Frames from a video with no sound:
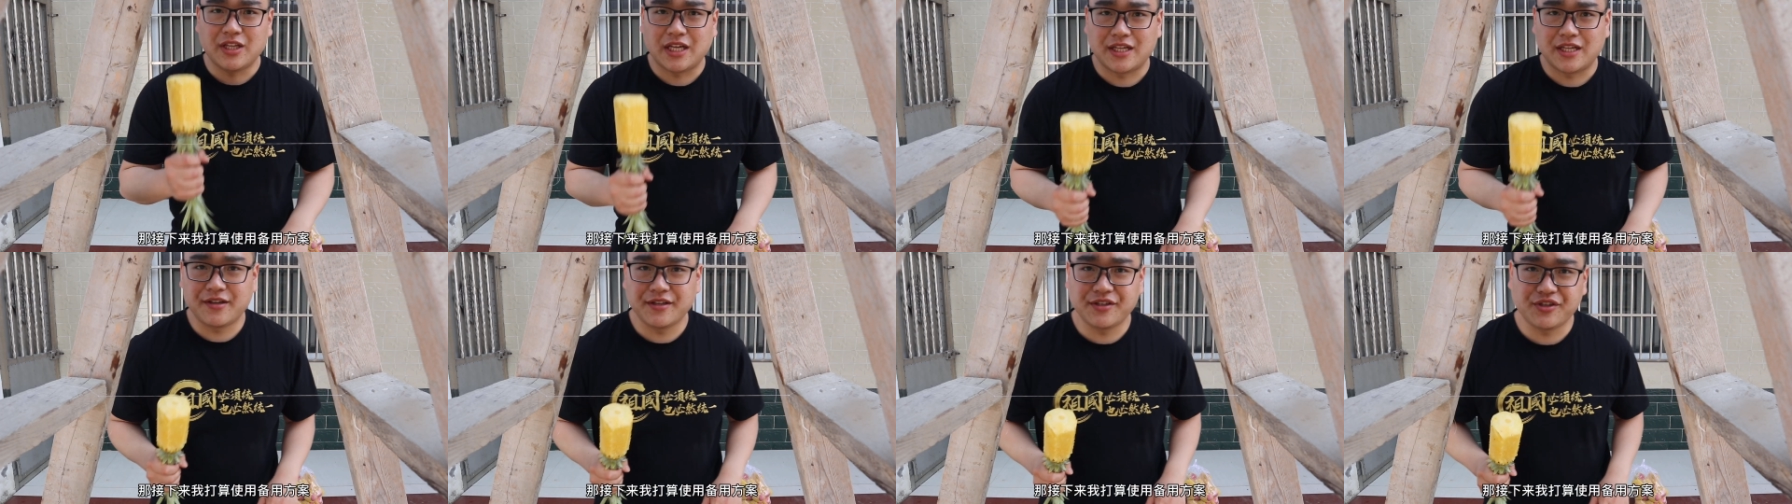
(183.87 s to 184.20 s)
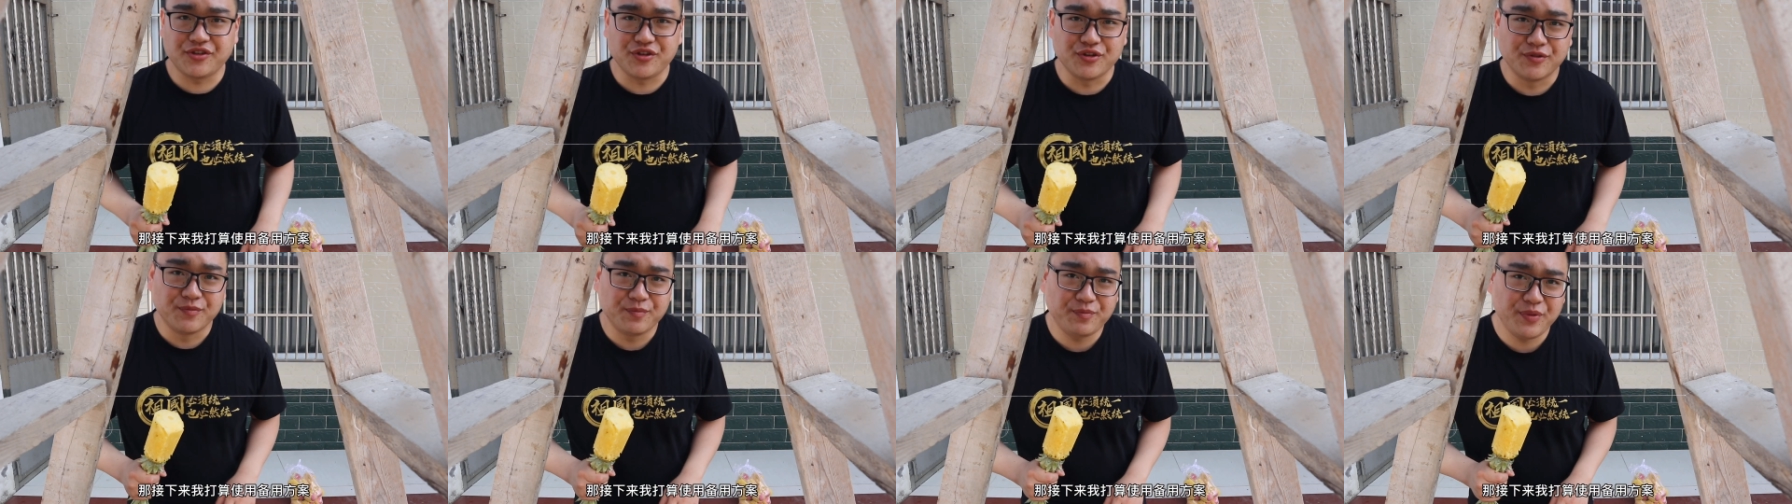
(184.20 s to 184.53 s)
打算
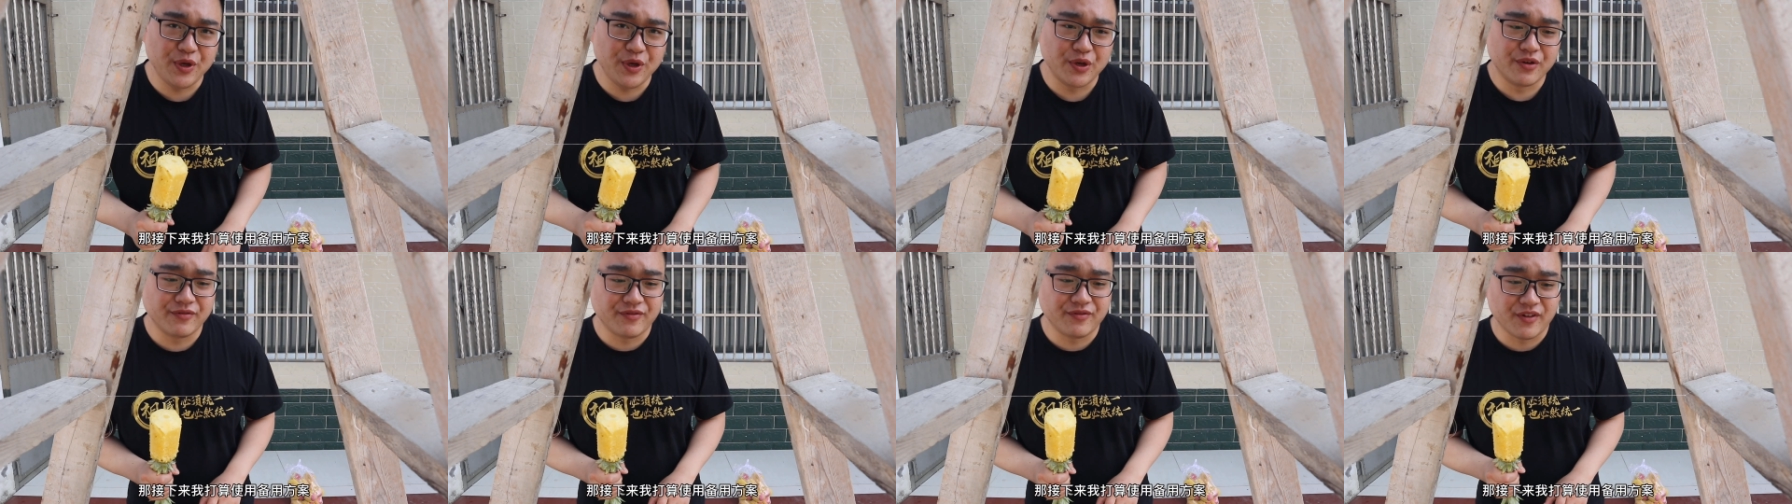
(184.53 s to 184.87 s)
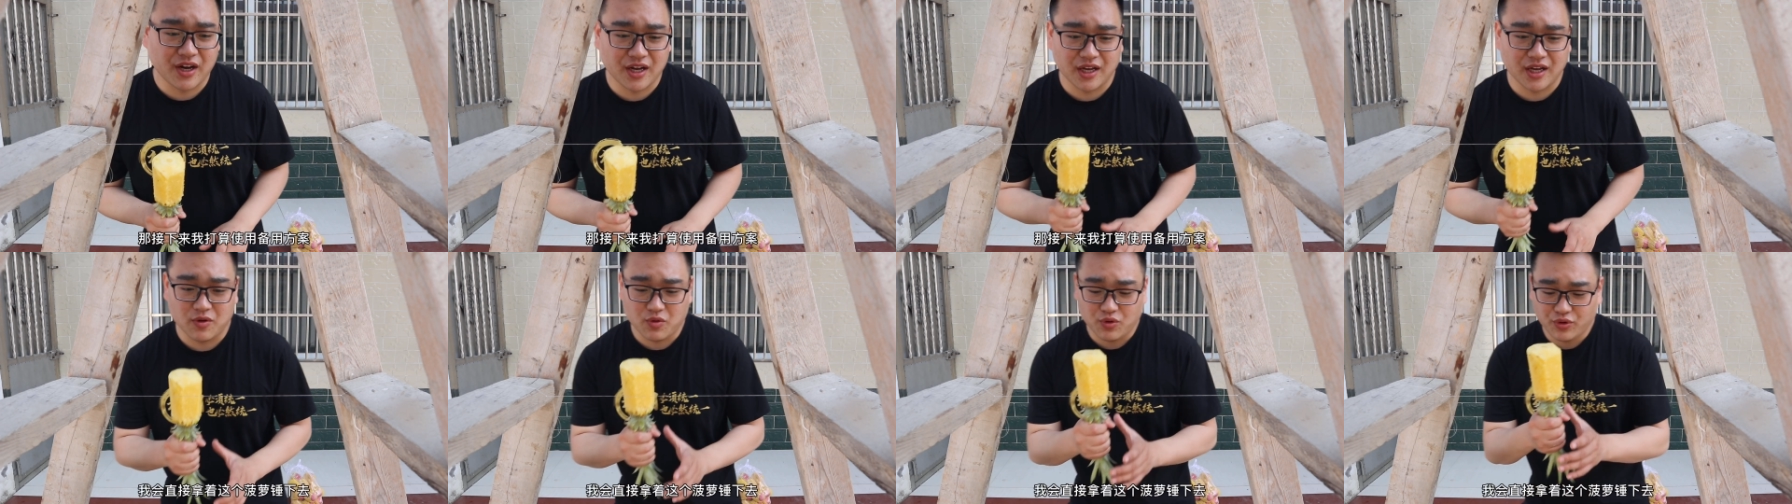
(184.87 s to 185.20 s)
启用备用
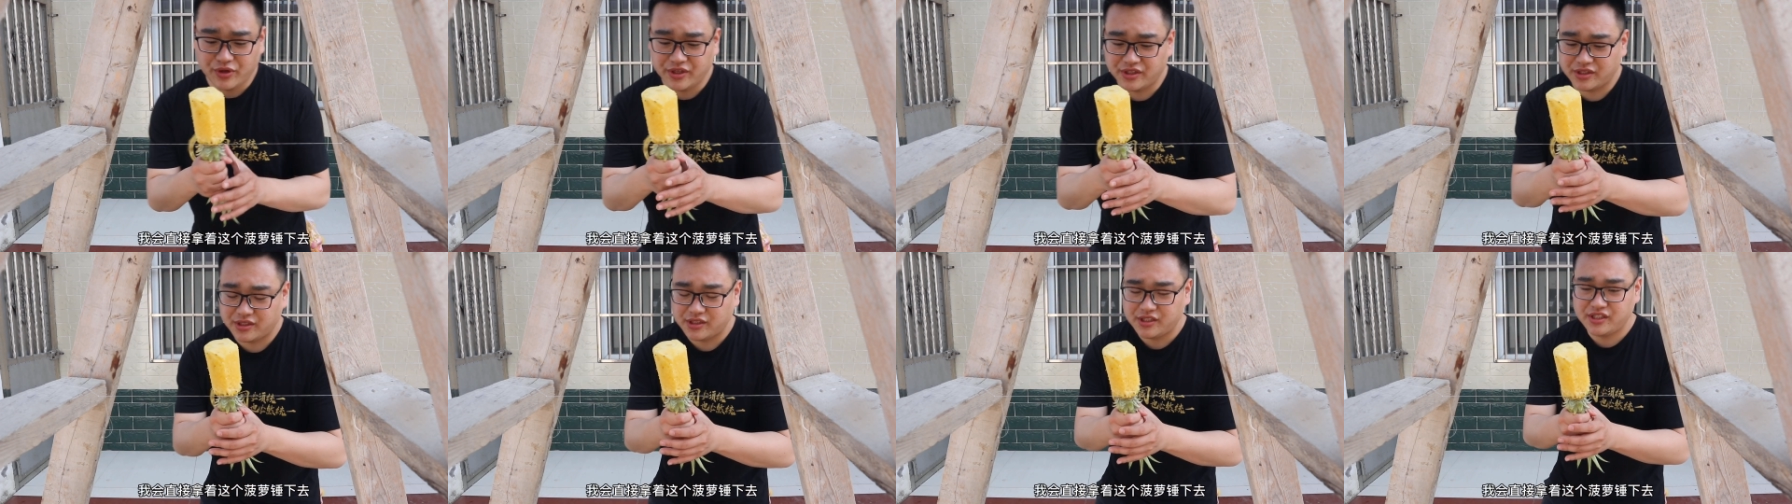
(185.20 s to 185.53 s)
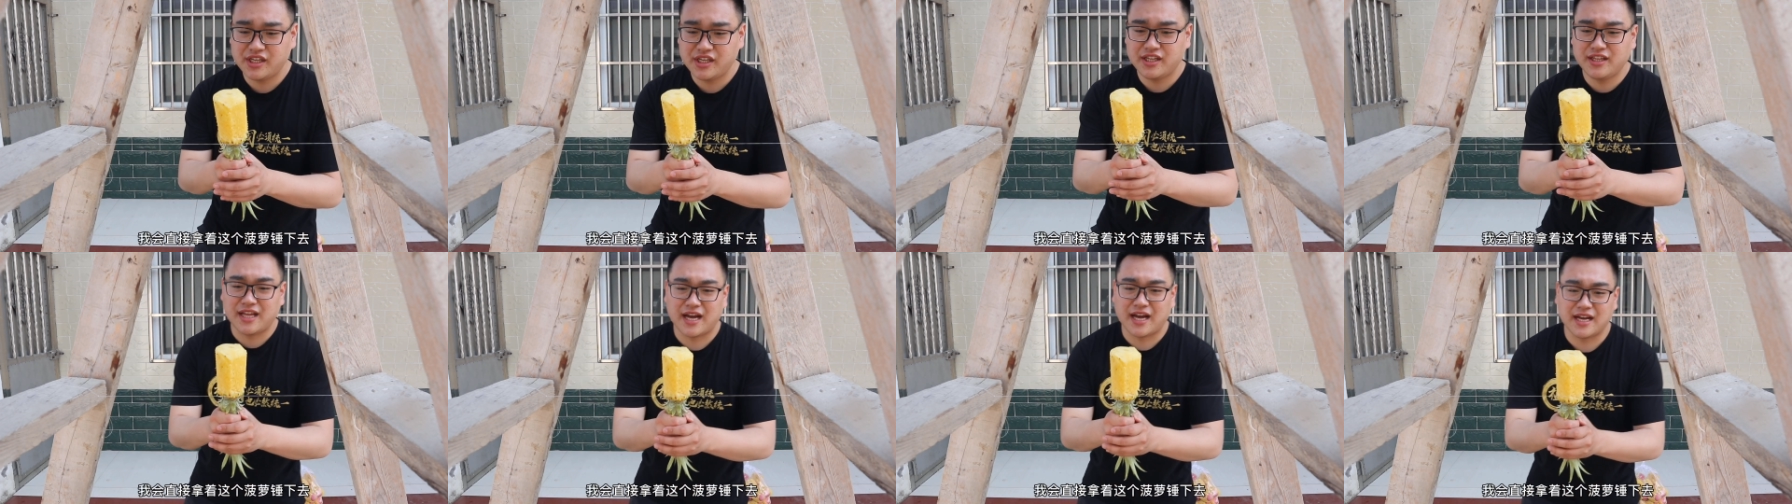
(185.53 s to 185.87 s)
方案，我会直
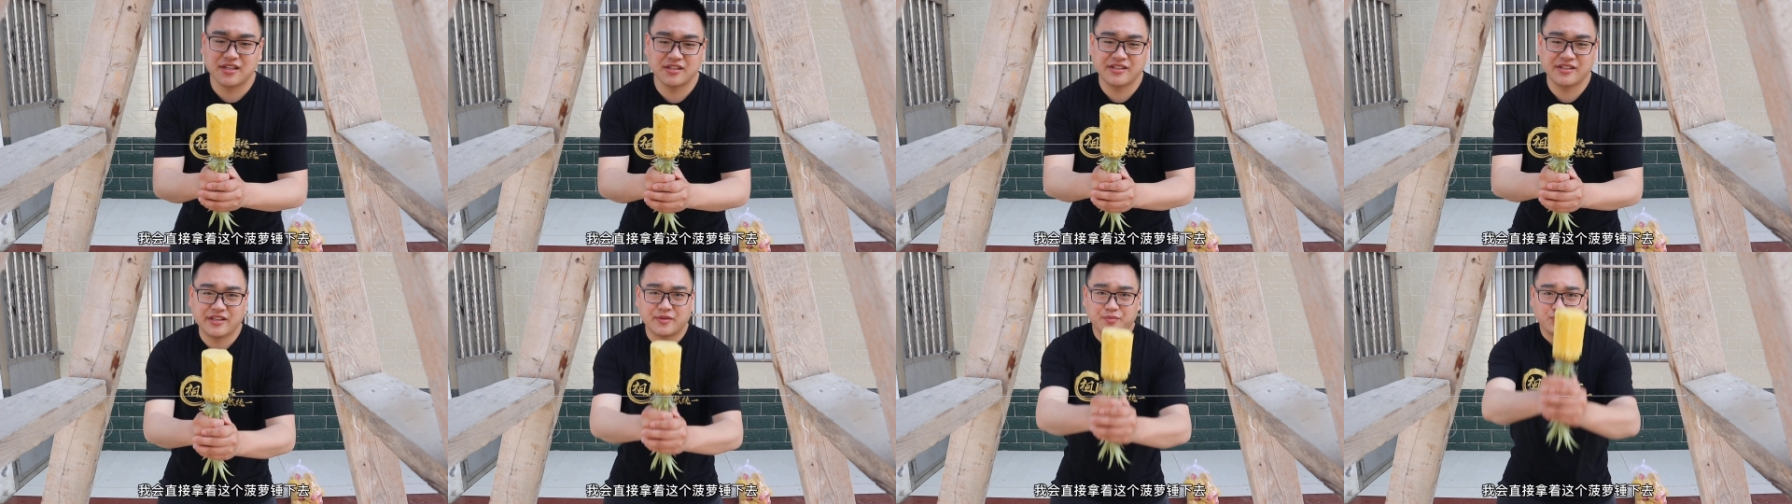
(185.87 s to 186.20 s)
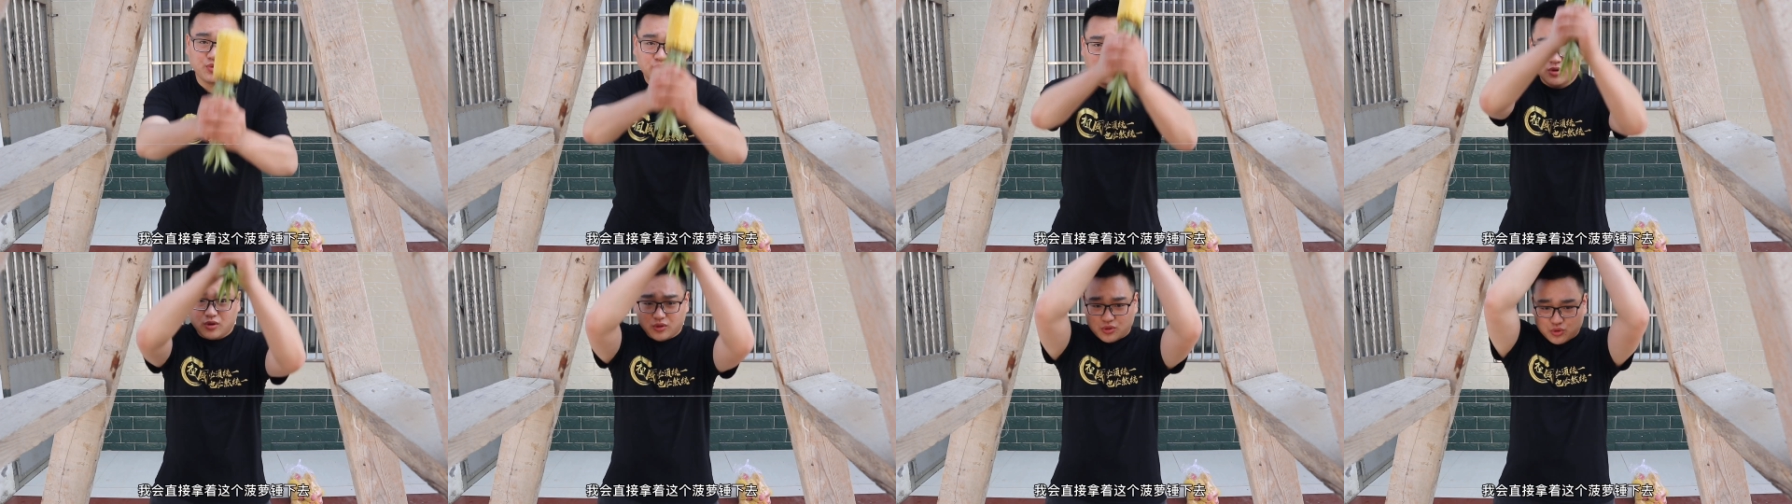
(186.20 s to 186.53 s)
接拿着这个
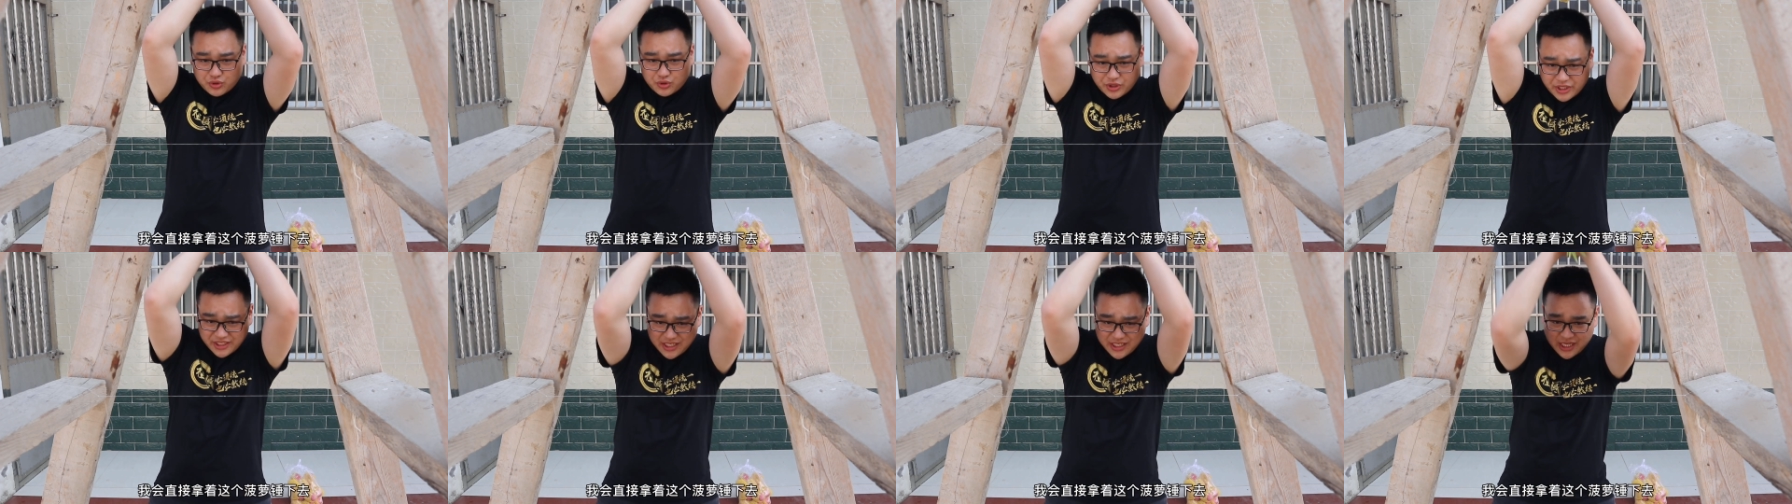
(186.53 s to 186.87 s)
菠萝垂